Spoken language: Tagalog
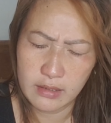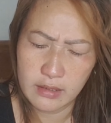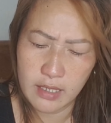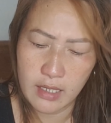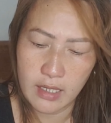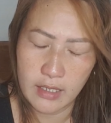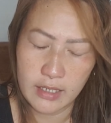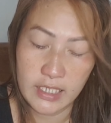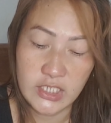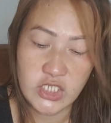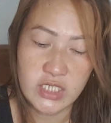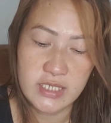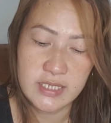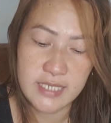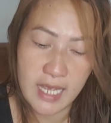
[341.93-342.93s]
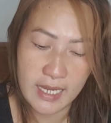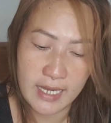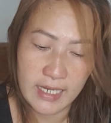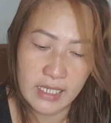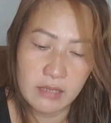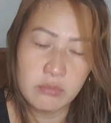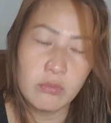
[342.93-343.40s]
uh, Richie
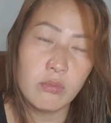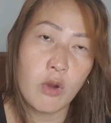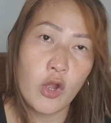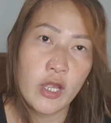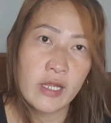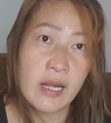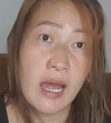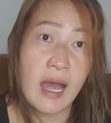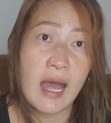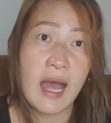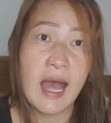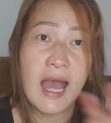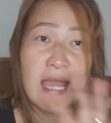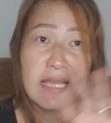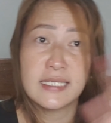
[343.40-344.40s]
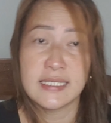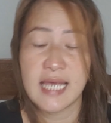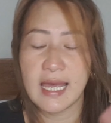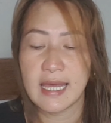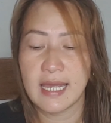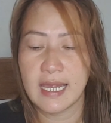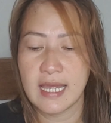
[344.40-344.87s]
Zyle, Moira, Hi
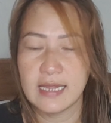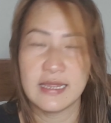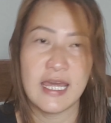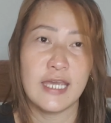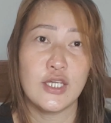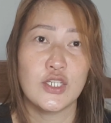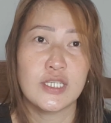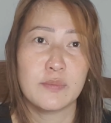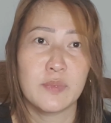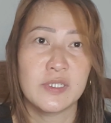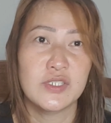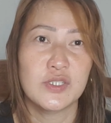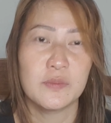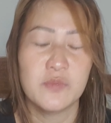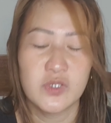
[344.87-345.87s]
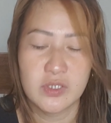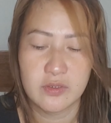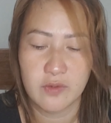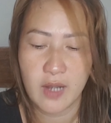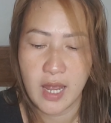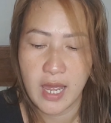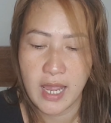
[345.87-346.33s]
Zyle, thank you sa
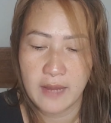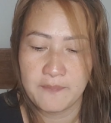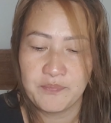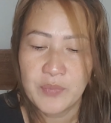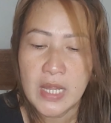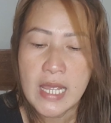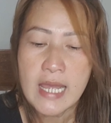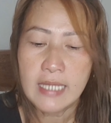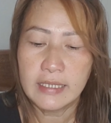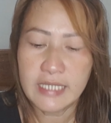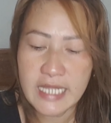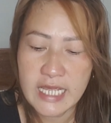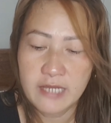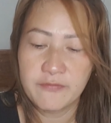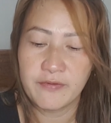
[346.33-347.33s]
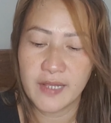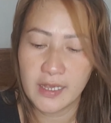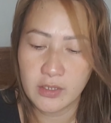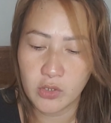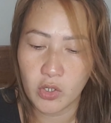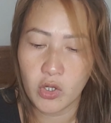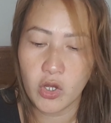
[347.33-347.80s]
pag-subscribe. Nick
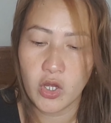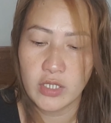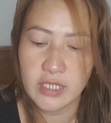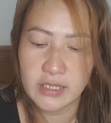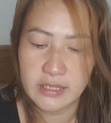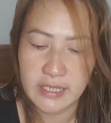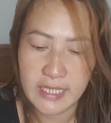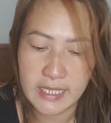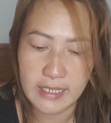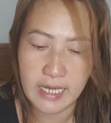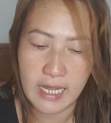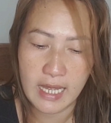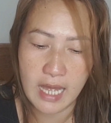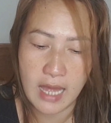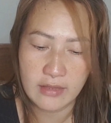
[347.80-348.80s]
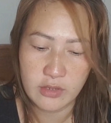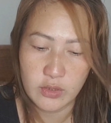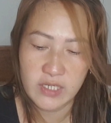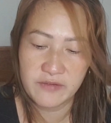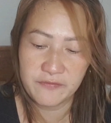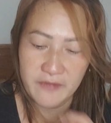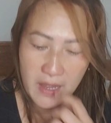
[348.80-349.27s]
Falcon, Natrika,
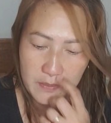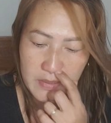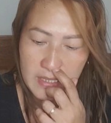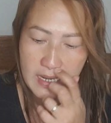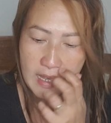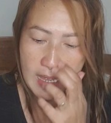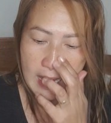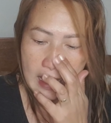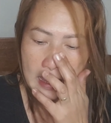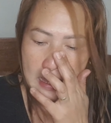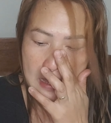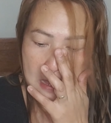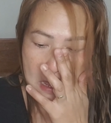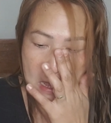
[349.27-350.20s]
Anthony Fabila,